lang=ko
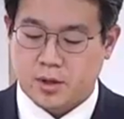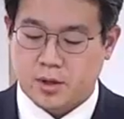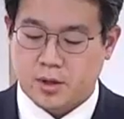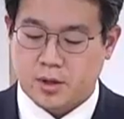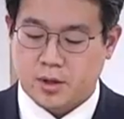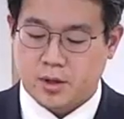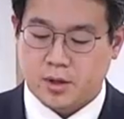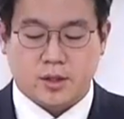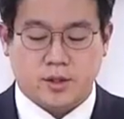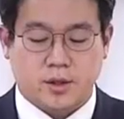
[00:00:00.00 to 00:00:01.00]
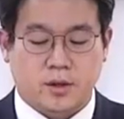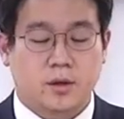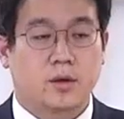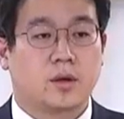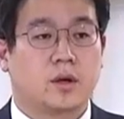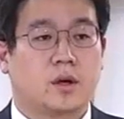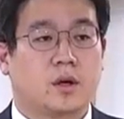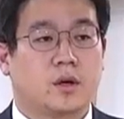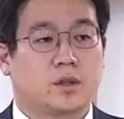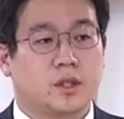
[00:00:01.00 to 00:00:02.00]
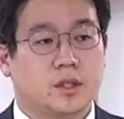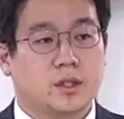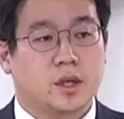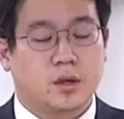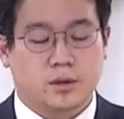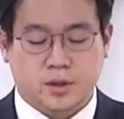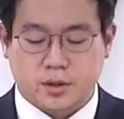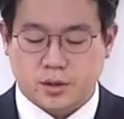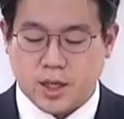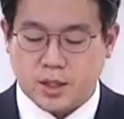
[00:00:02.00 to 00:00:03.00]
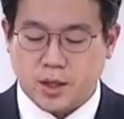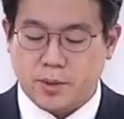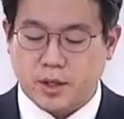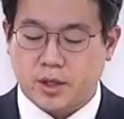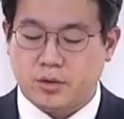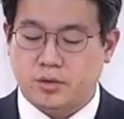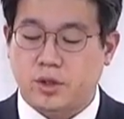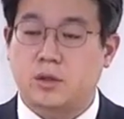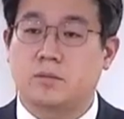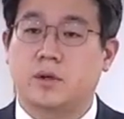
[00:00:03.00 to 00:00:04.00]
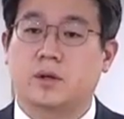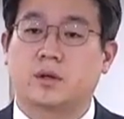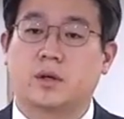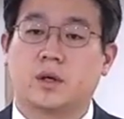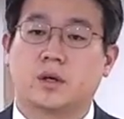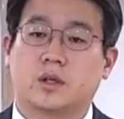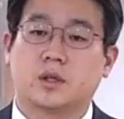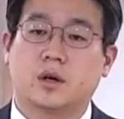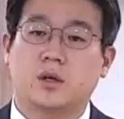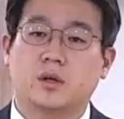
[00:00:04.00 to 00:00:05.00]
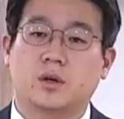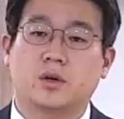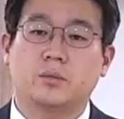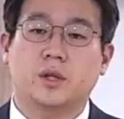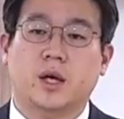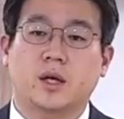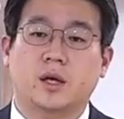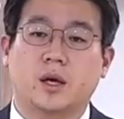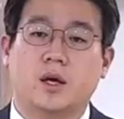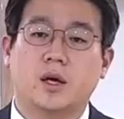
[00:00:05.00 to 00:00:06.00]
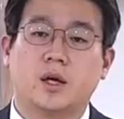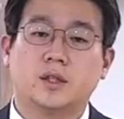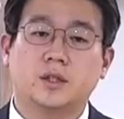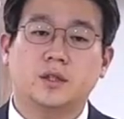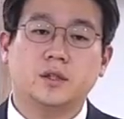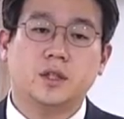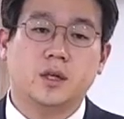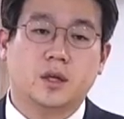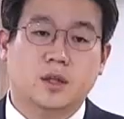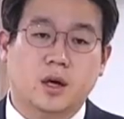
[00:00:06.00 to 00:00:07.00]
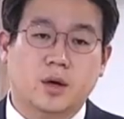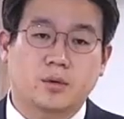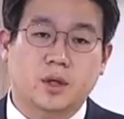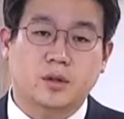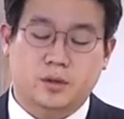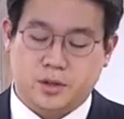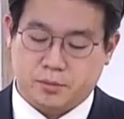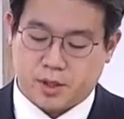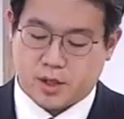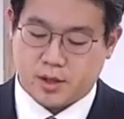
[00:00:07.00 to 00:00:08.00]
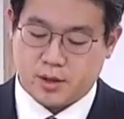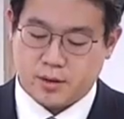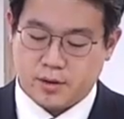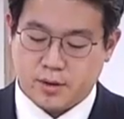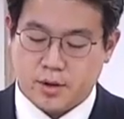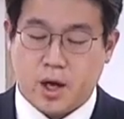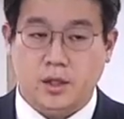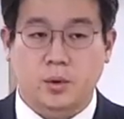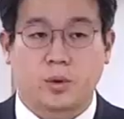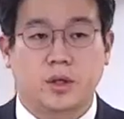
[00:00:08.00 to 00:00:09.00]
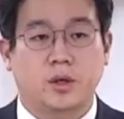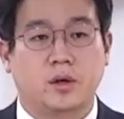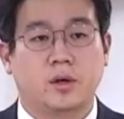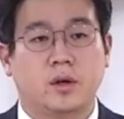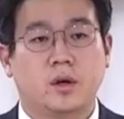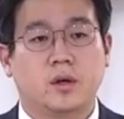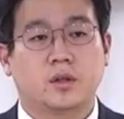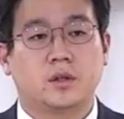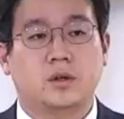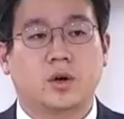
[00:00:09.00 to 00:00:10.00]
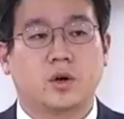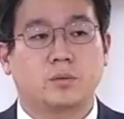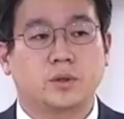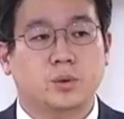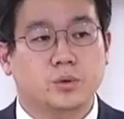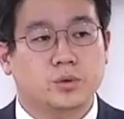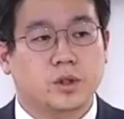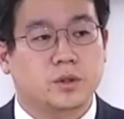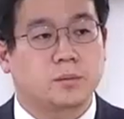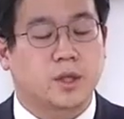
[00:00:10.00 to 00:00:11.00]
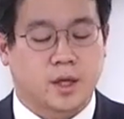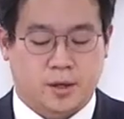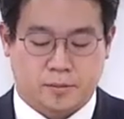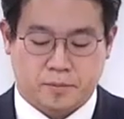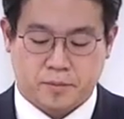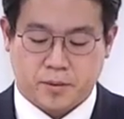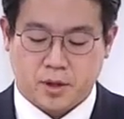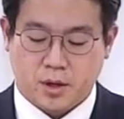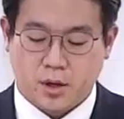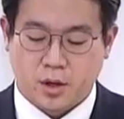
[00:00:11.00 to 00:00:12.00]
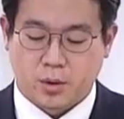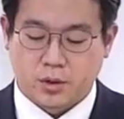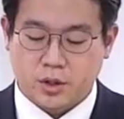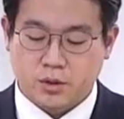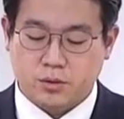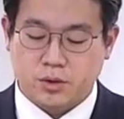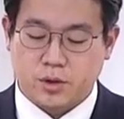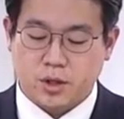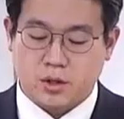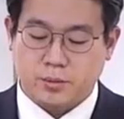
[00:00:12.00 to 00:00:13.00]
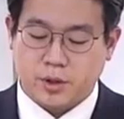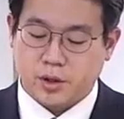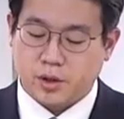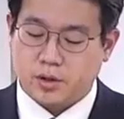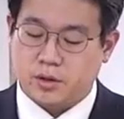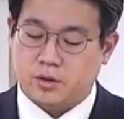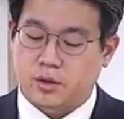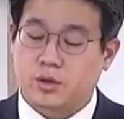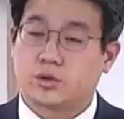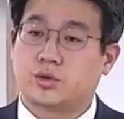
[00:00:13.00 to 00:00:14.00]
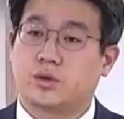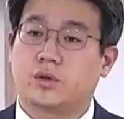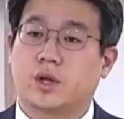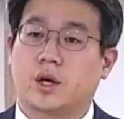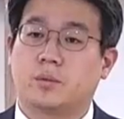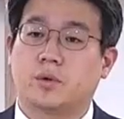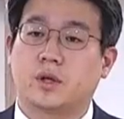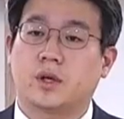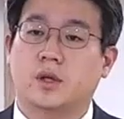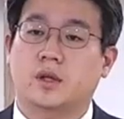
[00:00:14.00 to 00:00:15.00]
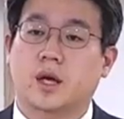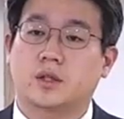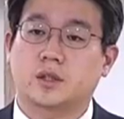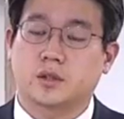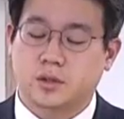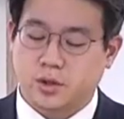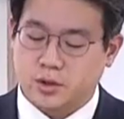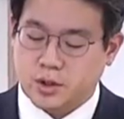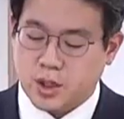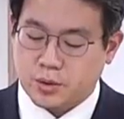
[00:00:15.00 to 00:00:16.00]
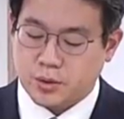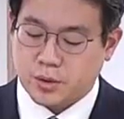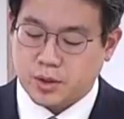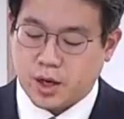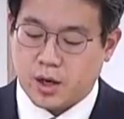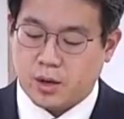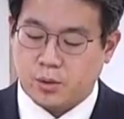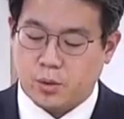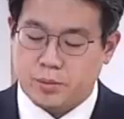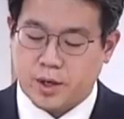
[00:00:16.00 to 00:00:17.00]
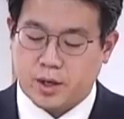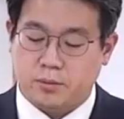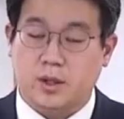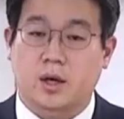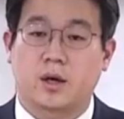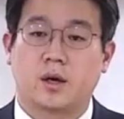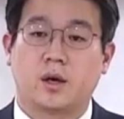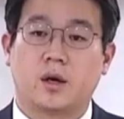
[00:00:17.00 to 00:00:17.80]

누구나 마찬가지죠. 근데 신기한 것은 상대방이 예수님이면 그러한 경험이 나에게 싫지 않게 다가온다는 것입니다. 아니, 오히려 그 경험이 소중해집니다. 오늘 19절을 읽으면 여인은 주여 내가 보니 당신은 선지자로서이다 라고 고백합니다.